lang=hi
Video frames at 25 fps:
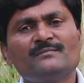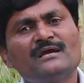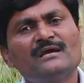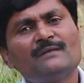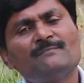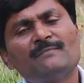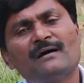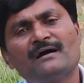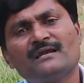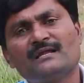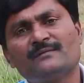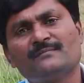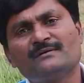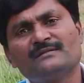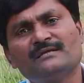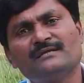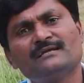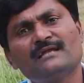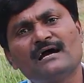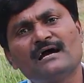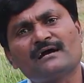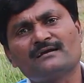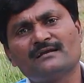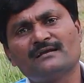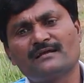संतरे
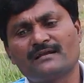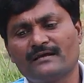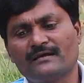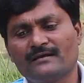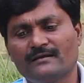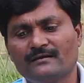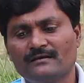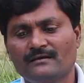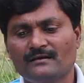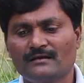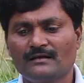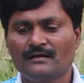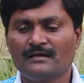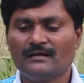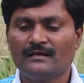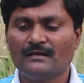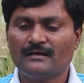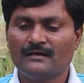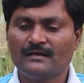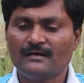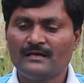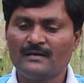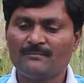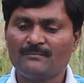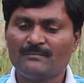लेंगे
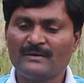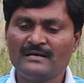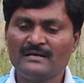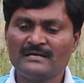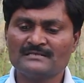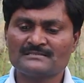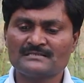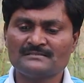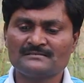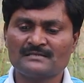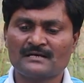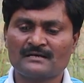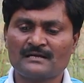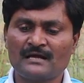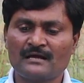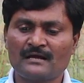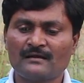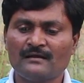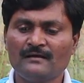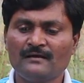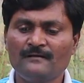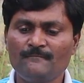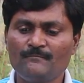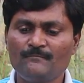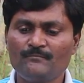जिनका छिलका चढ़ा
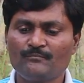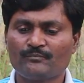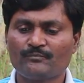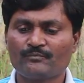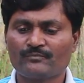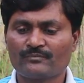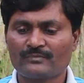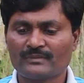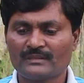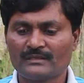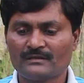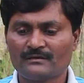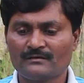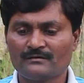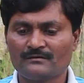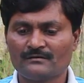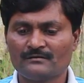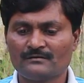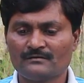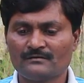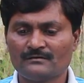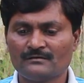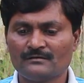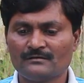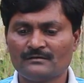हुआ है
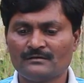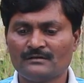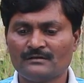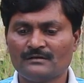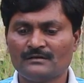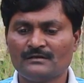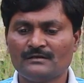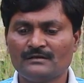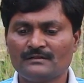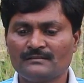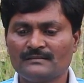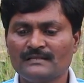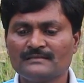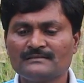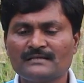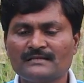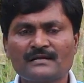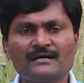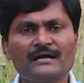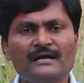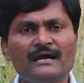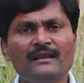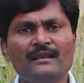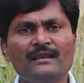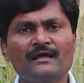एक एक संतरे
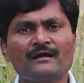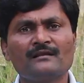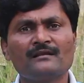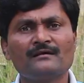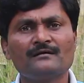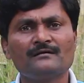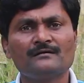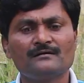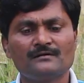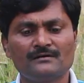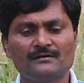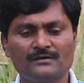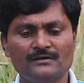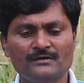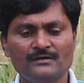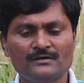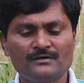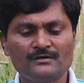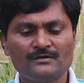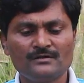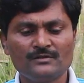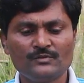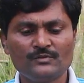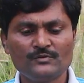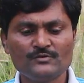को पानी में डालते हैं
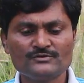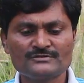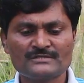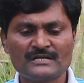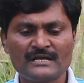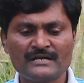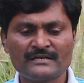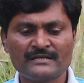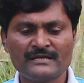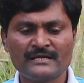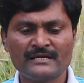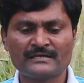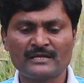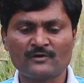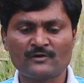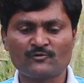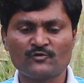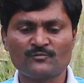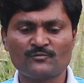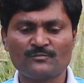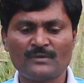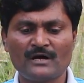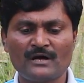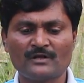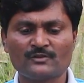तो वो तैरता रहता
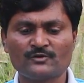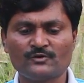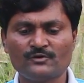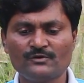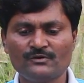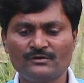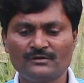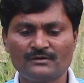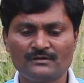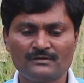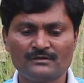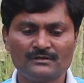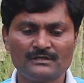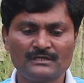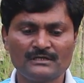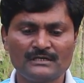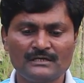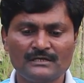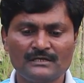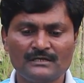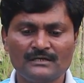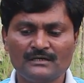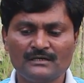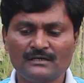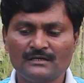है
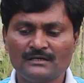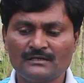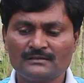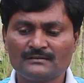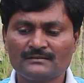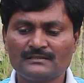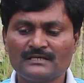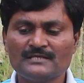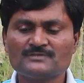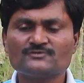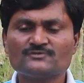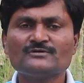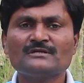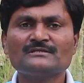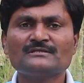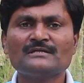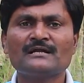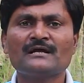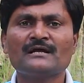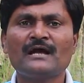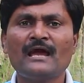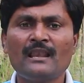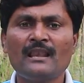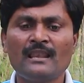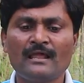दूसरा छिलके वाला
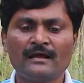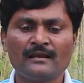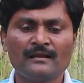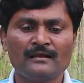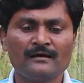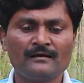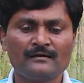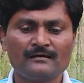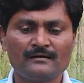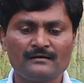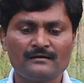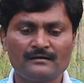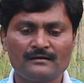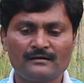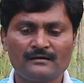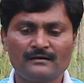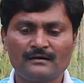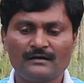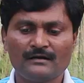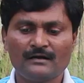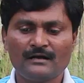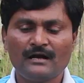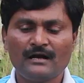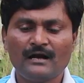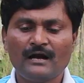संतरा भी पानी में तैरता
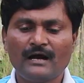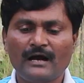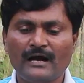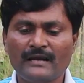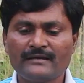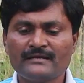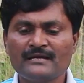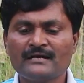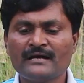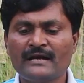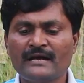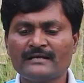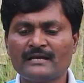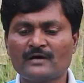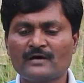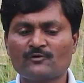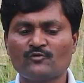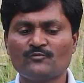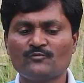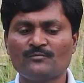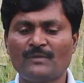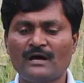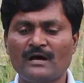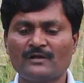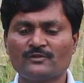है इस तरह
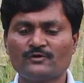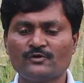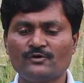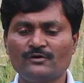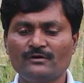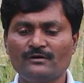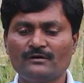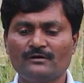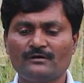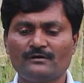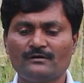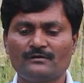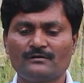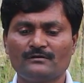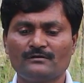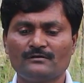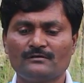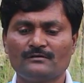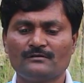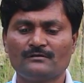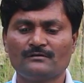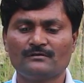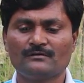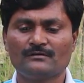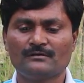से आप चाहे जितने
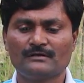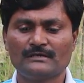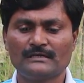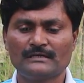भी